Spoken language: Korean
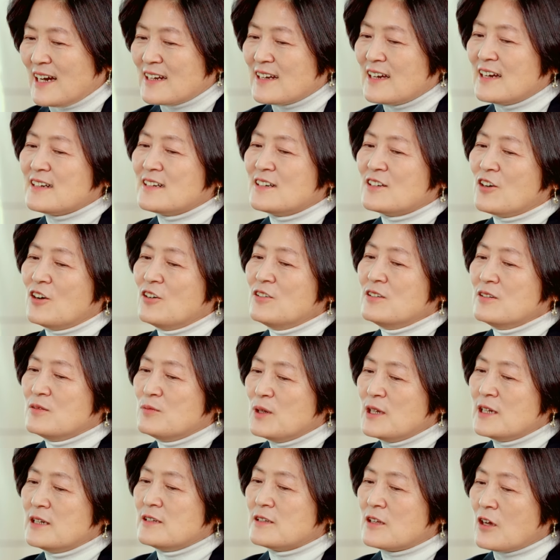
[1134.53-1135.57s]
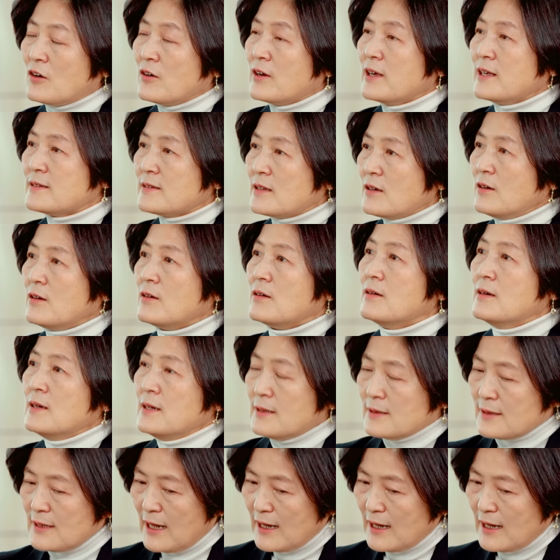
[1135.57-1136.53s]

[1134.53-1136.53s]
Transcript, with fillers: 약간 그런 의미를 더해서 네.